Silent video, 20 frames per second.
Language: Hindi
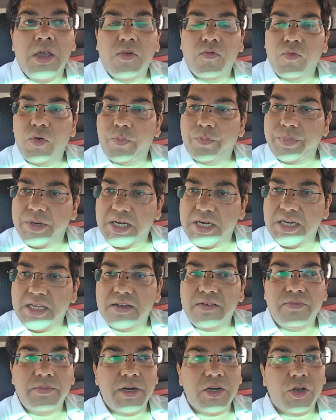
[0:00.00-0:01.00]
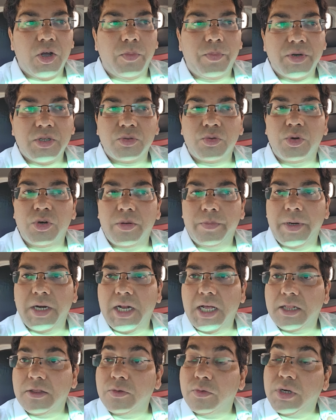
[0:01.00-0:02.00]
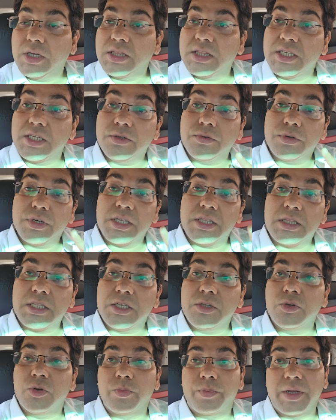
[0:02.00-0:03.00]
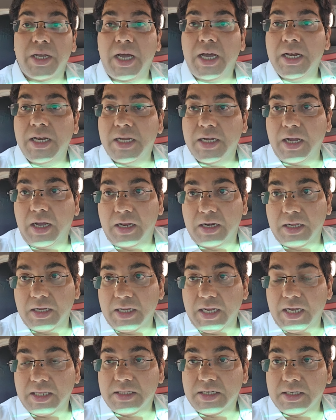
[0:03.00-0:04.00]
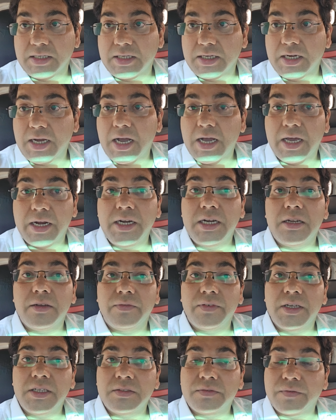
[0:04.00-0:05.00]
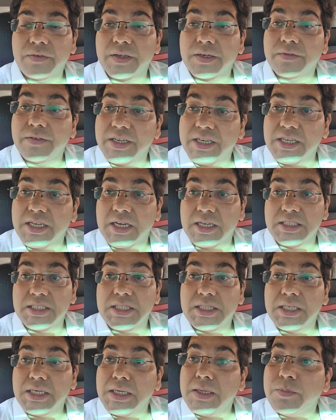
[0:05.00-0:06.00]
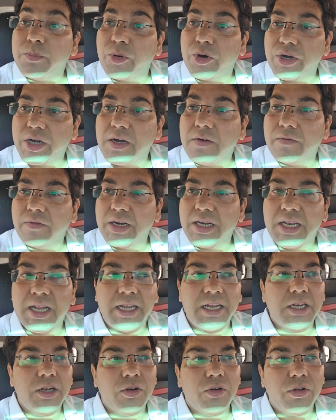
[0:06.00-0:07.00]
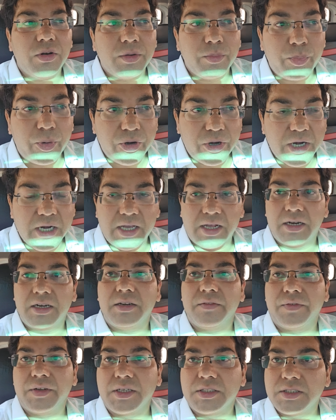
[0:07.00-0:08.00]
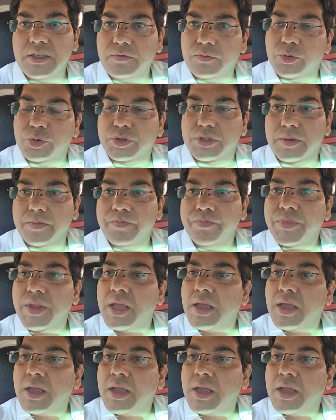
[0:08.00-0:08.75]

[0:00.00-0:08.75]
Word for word: वो पीडीएफ मैं टॉपर्स कोड पे डाल दूंगा तीनों के तीनों पे अलग अलग याद रखिएगा करंट अफेयर्स फरवरी का जितने इंपॉर्टेंट वन लाइनर और इंपॉर्टेंट करंट अफेयर्स हैं वो सब